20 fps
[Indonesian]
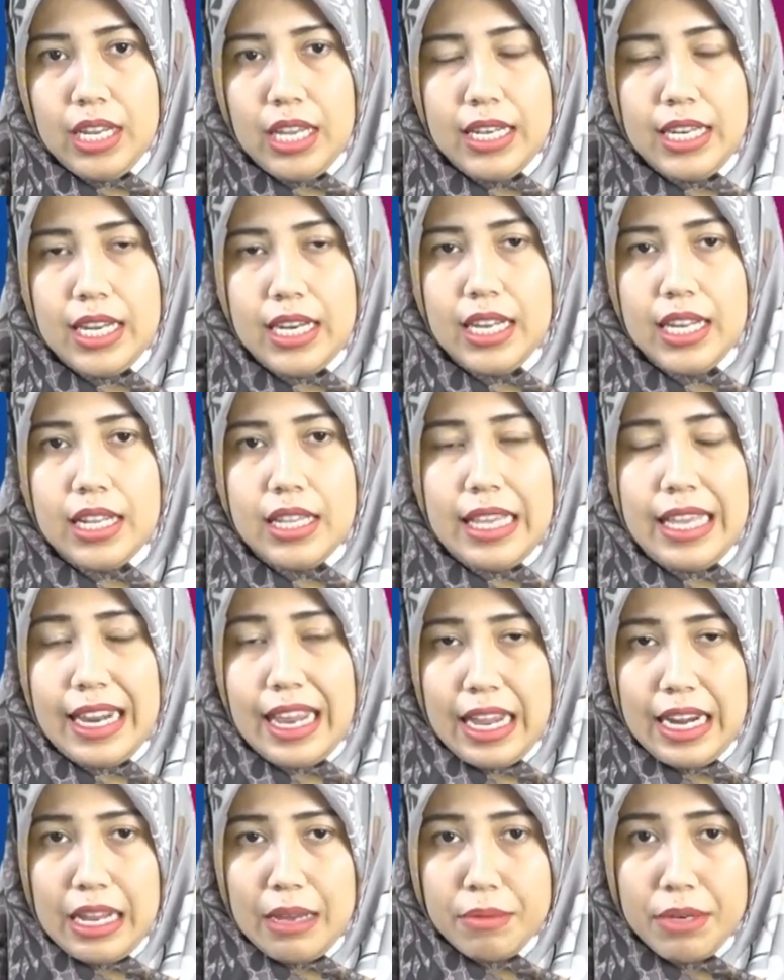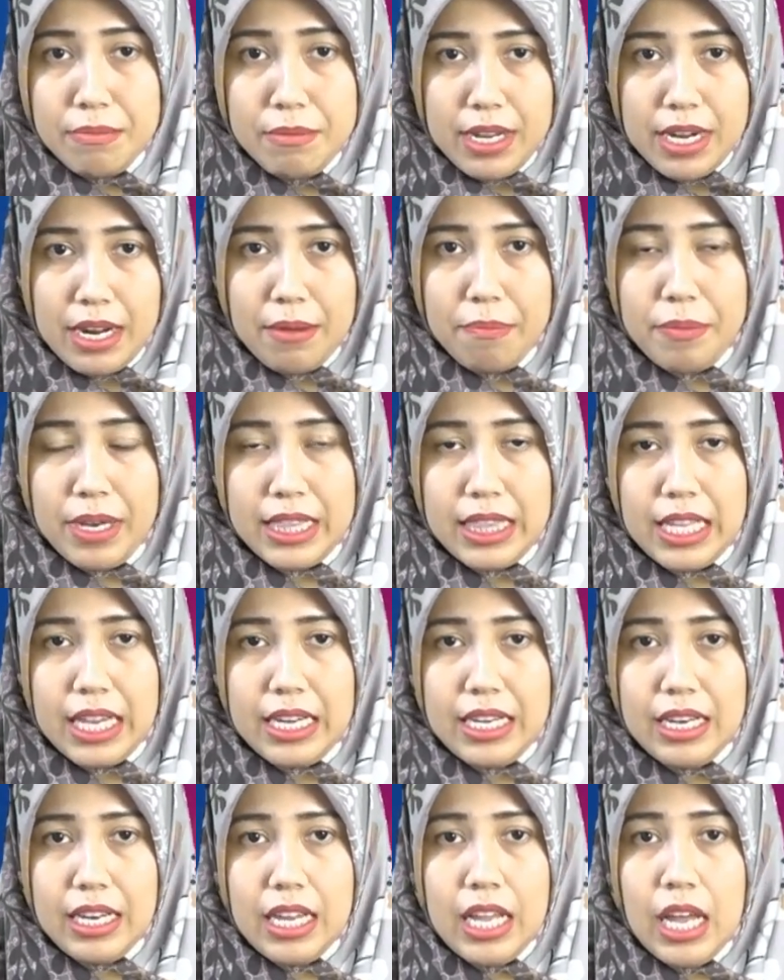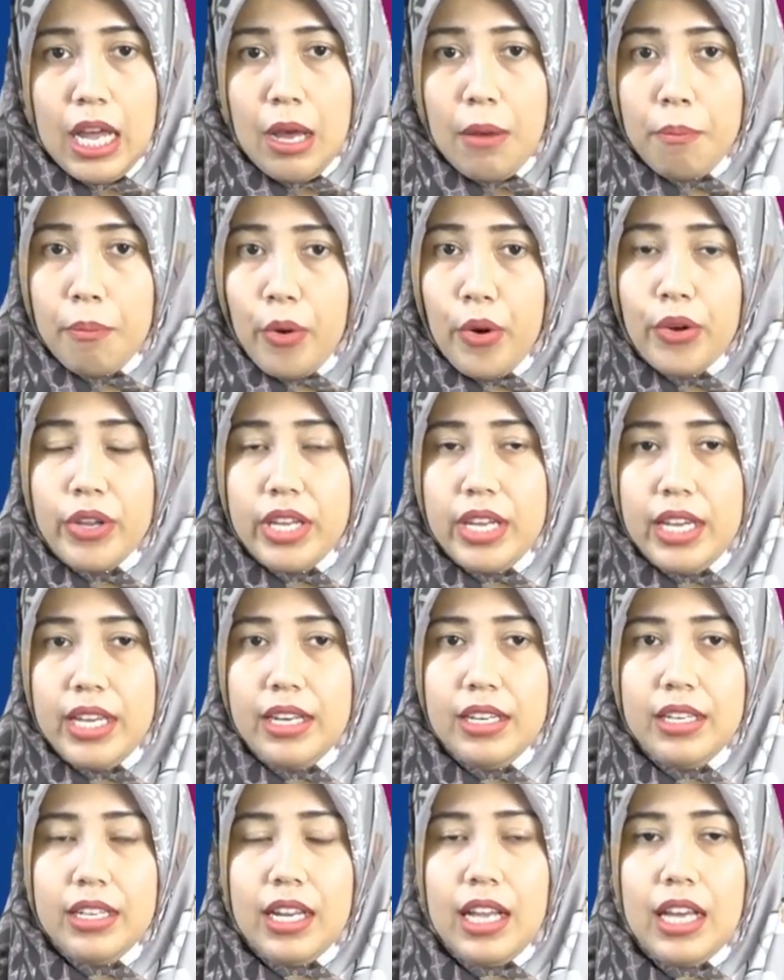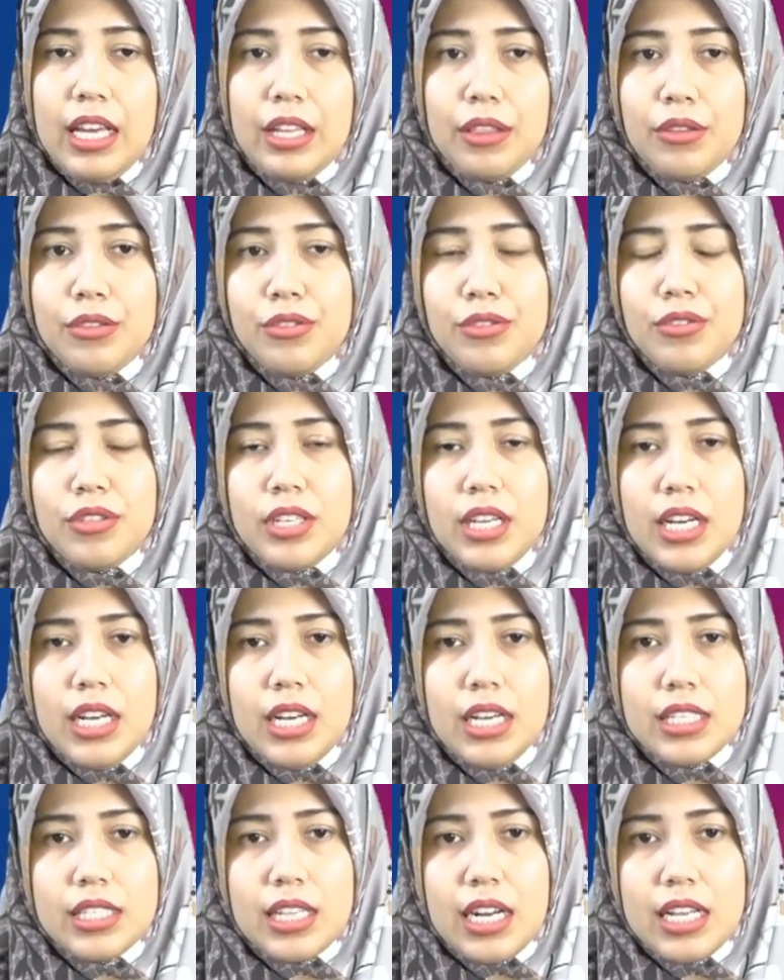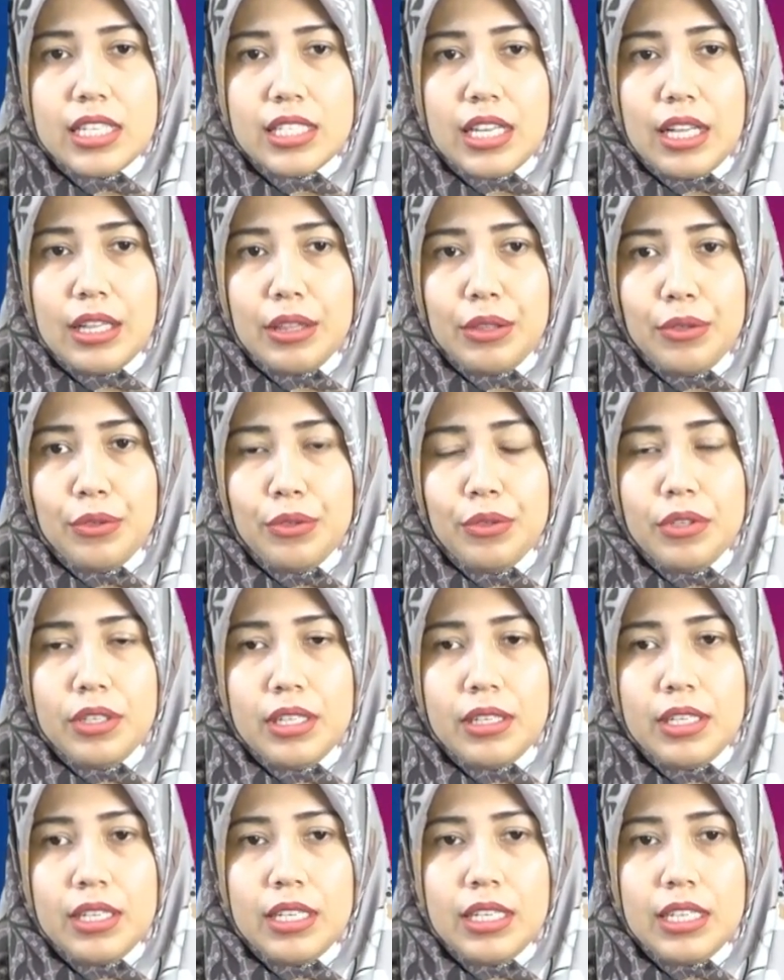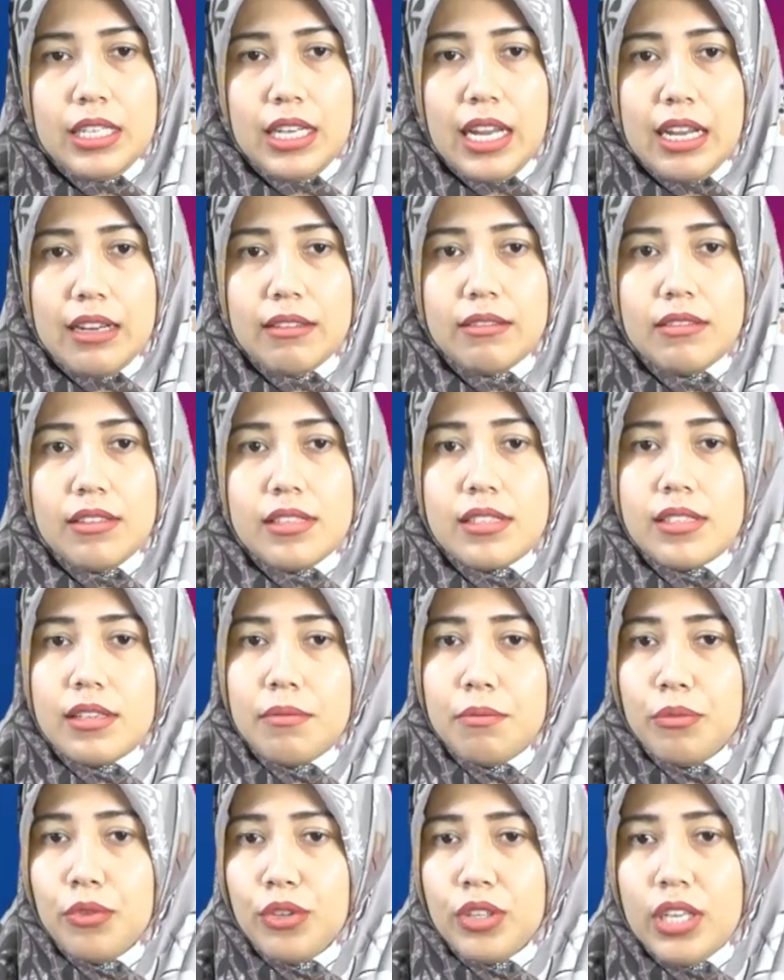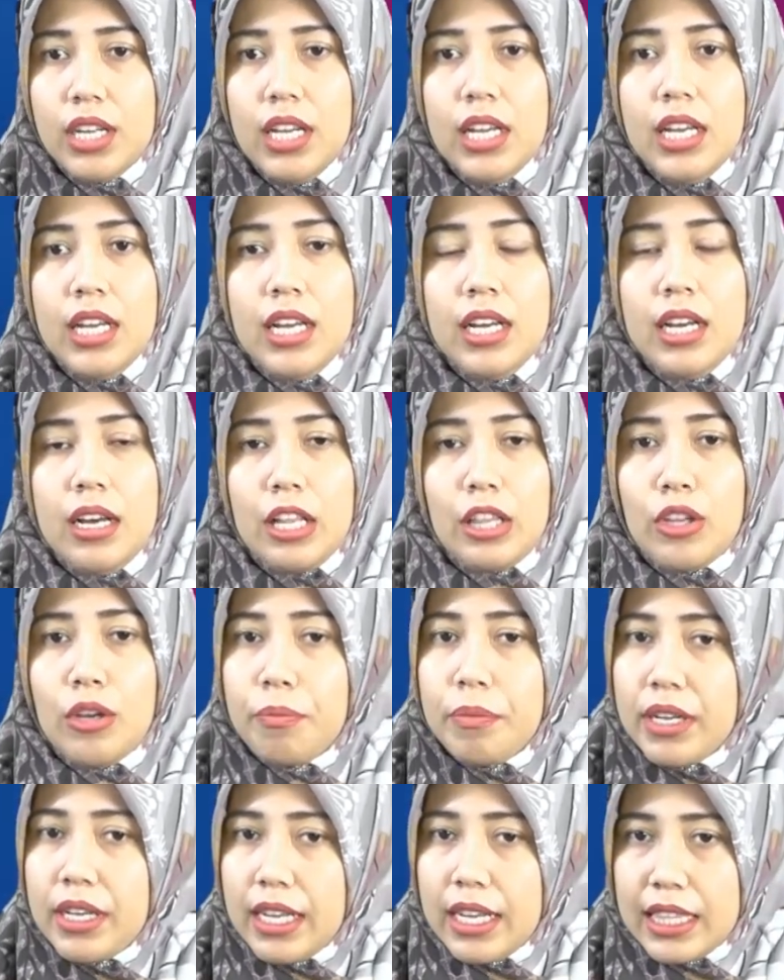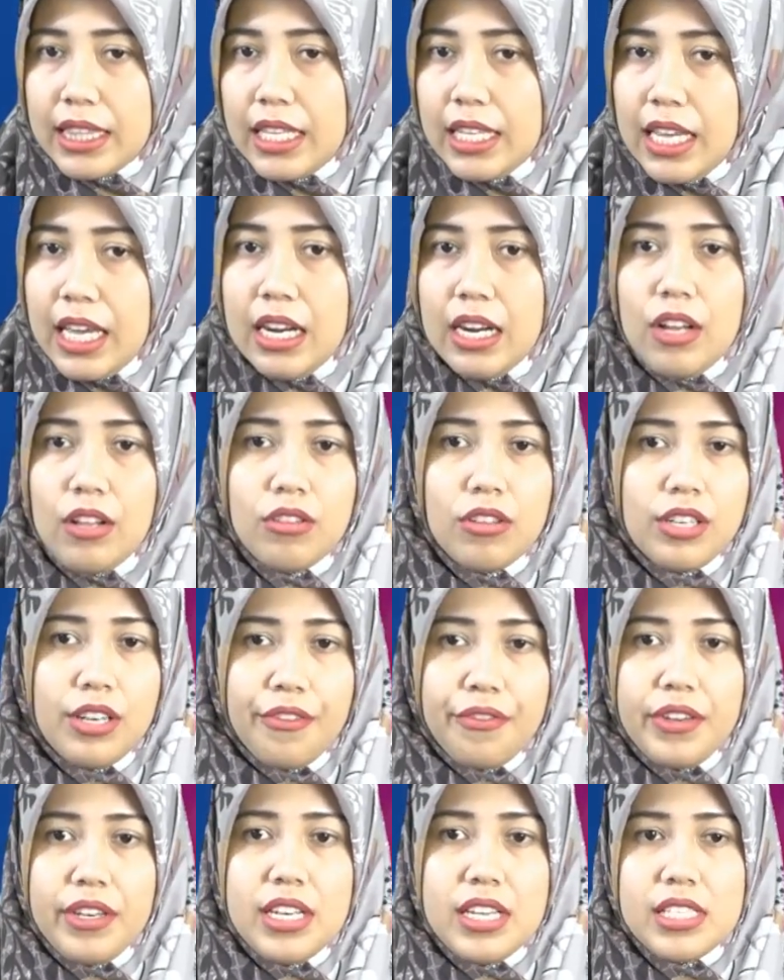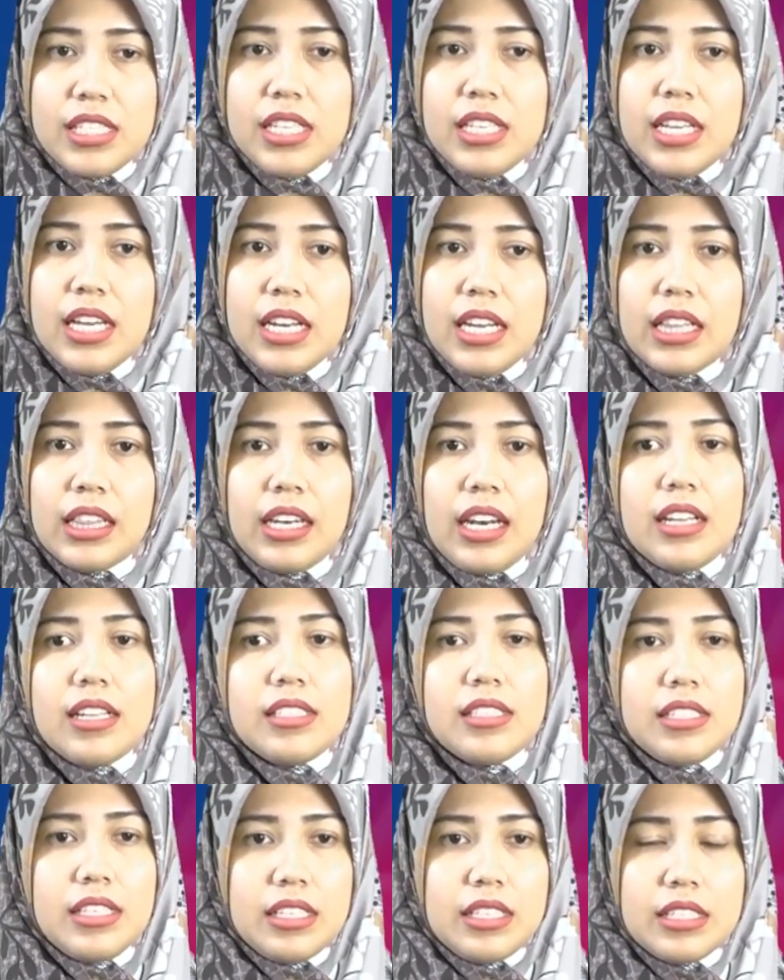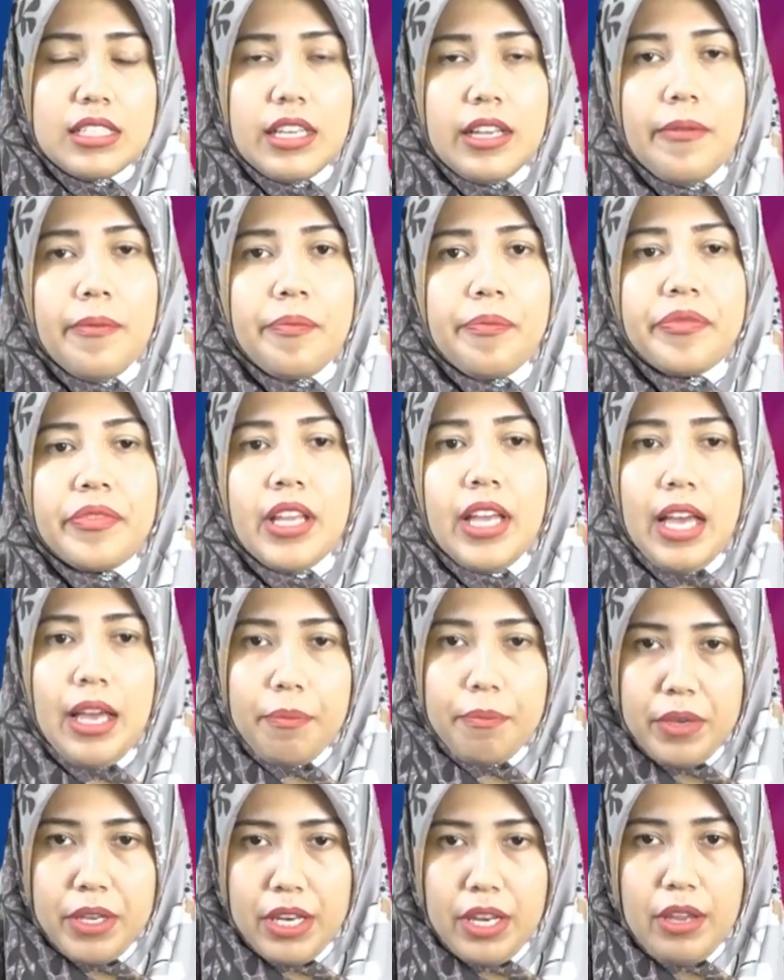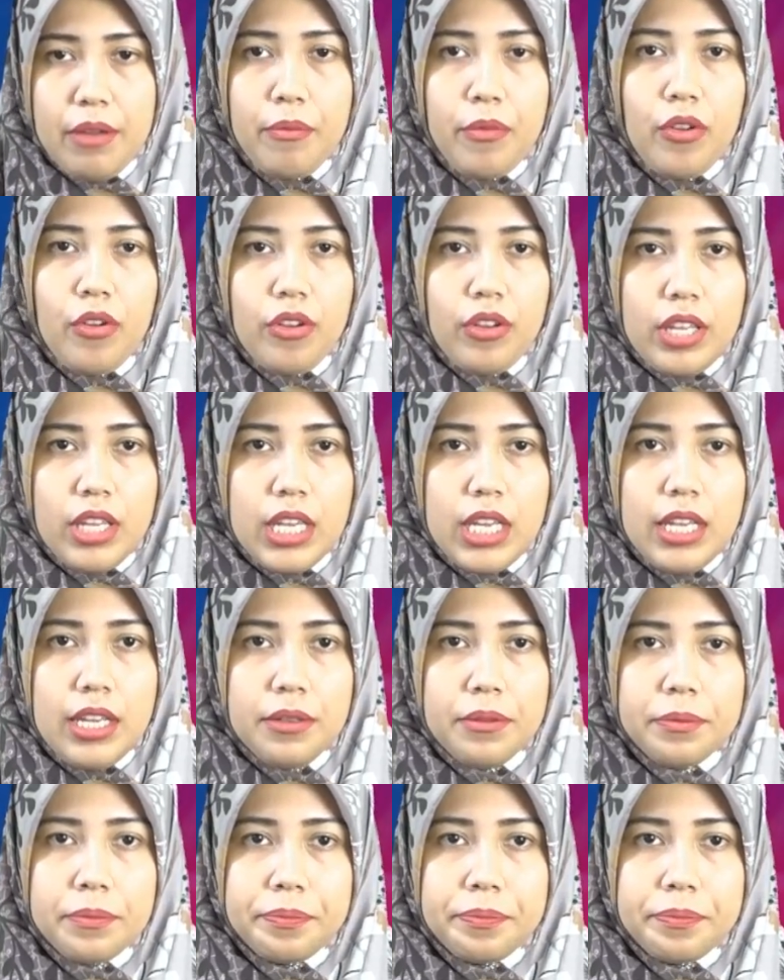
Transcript: Nah, jadi dari ada beberapa tadi poin, nah itu juga eh, salah satu yang disebut atau pengertian atau definisi dari transisi epidemiologi.